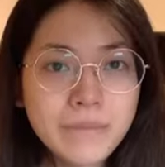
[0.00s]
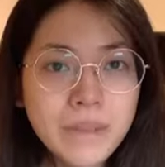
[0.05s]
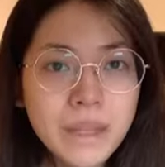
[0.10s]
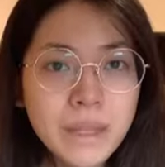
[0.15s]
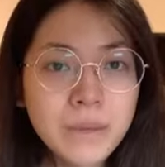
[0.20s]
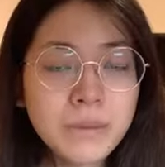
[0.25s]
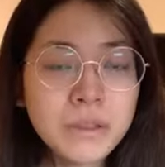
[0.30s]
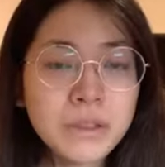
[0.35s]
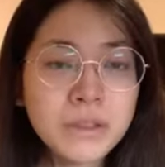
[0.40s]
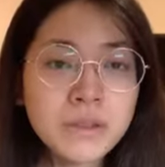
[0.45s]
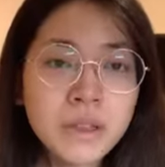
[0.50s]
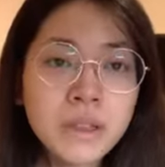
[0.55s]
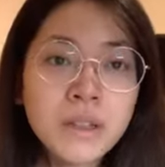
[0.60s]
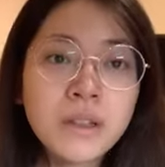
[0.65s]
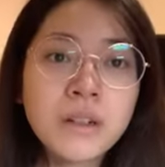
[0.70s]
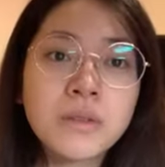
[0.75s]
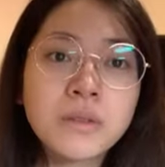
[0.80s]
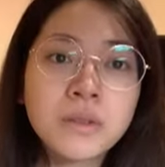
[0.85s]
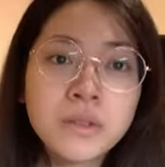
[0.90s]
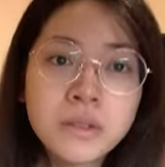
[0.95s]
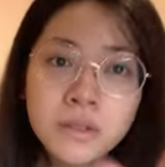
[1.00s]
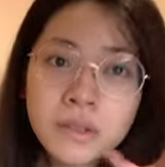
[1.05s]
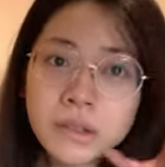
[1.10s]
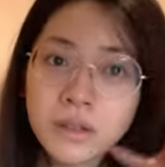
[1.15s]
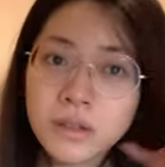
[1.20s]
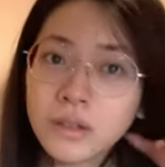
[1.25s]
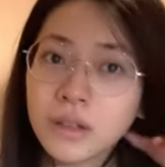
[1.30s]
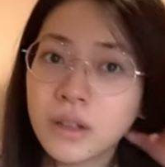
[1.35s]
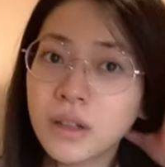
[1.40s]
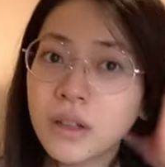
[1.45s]
今すげえ顔してた
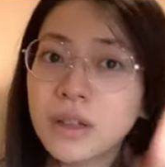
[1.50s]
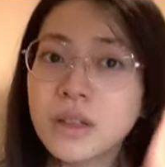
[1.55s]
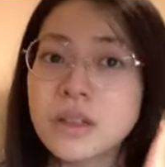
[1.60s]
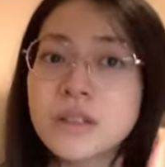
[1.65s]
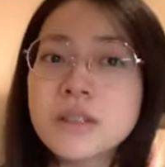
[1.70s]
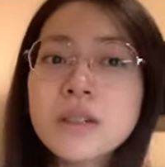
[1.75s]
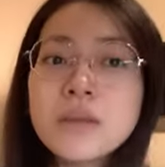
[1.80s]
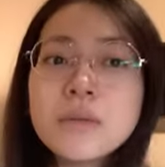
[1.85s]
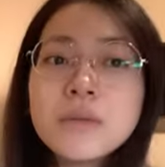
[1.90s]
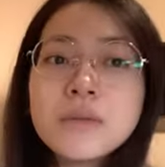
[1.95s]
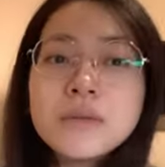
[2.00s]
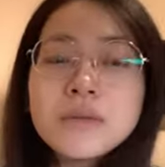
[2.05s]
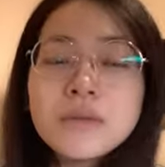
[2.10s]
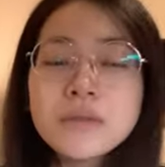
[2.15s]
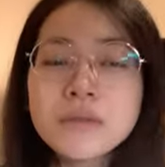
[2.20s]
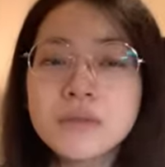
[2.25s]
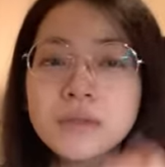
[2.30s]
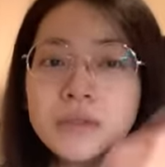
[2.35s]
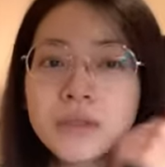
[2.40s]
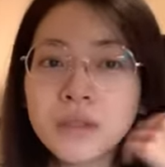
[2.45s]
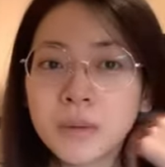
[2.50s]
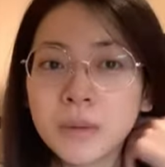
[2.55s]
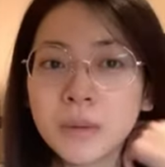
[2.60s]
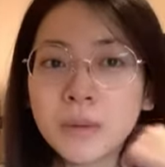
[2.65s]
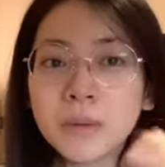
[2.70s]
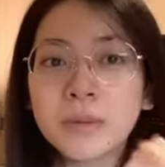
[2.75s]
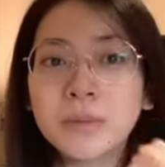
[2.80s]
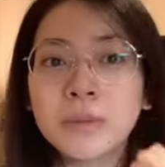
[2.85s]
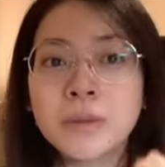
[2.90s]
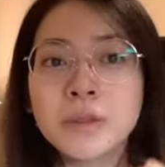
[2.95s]
しかも画
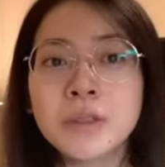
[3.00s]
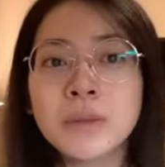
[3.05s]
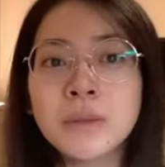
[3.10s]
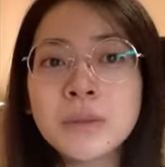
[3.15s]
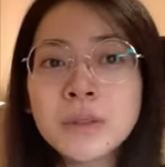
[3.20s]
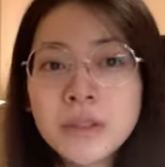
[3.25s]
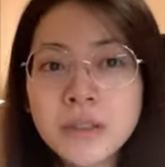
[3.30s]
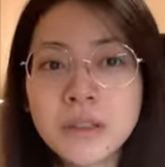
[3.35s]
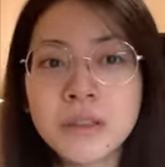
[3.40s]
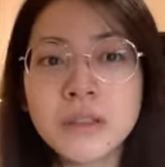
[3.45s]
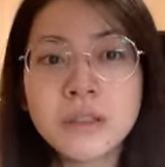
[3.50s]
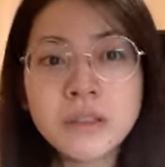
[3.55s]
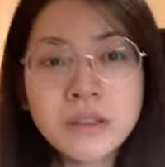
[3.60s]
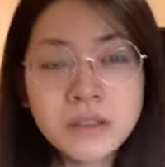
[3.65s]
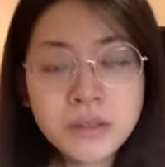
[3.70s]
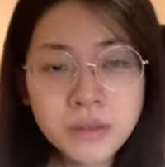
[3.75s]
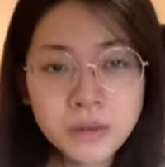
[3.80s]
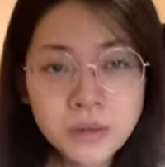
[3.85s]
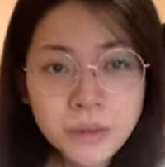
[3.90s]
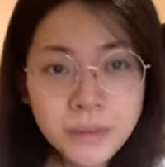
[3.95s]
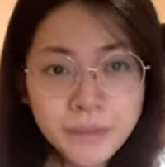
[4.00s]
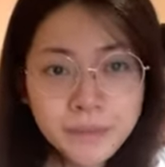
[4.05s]
面もボサボサなんですけど